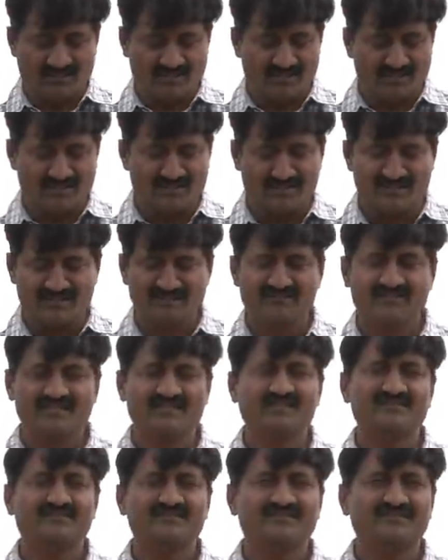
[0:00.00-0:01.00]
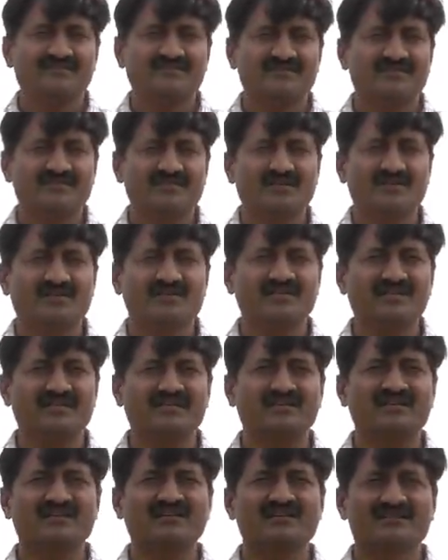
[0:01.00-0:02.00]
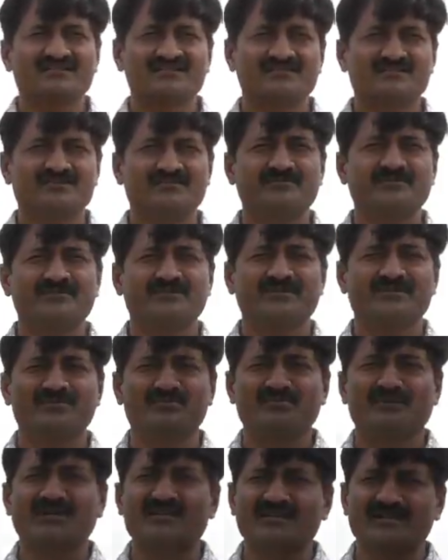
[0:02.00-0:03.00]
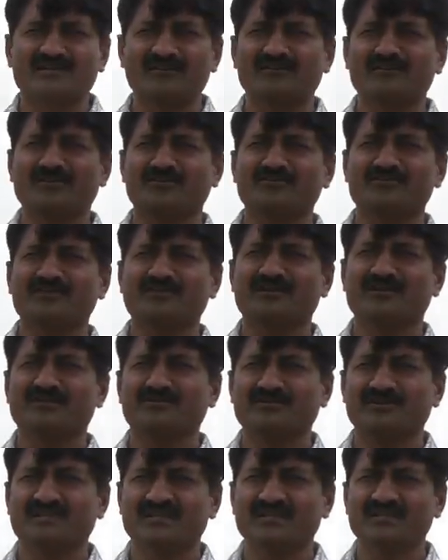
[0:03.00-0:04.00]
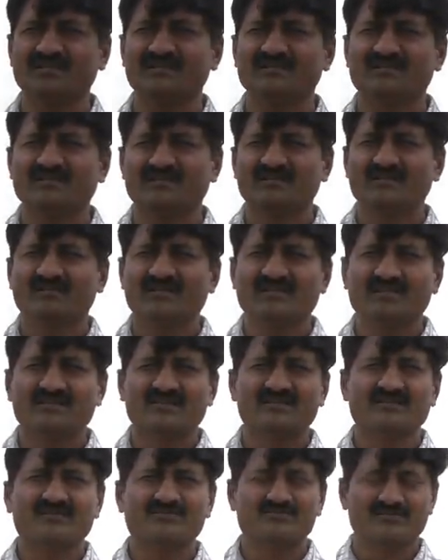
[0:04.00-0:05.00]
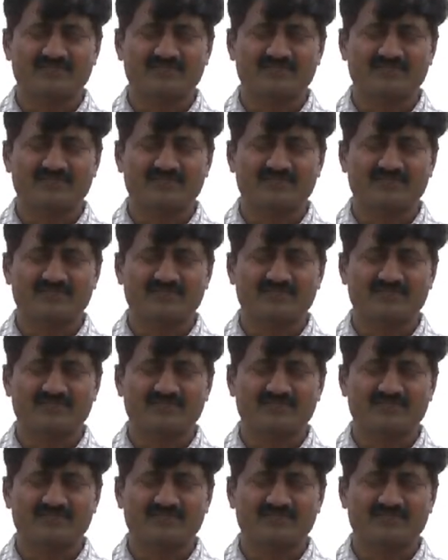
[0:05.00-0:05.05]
ఇలాంటివి లింగాకర్షక బుట్టలు మార్కెట్లో అందుబాటులో ఉంటాయి ఎకరాకు